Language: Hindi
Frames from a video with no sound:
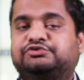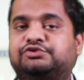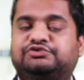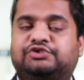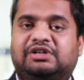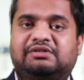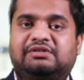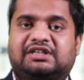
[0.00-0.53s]

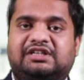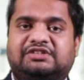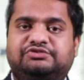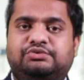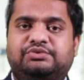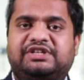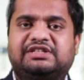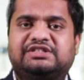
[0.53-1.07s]
सॉल्व करना शुरू
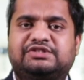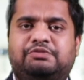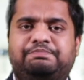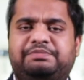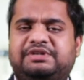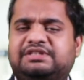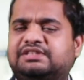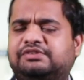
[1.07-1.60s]
कीजिए और
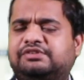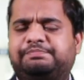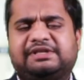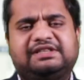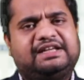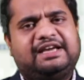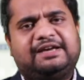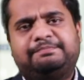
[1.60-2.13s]
पीछे से पंद्रह
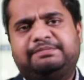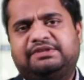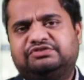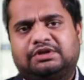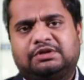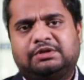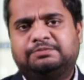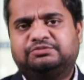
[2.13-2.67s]
या बीस
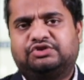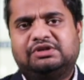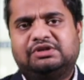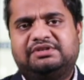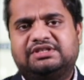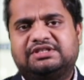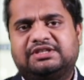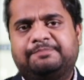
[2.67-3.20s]
प्रॉब्लम सॉल्व कीजिए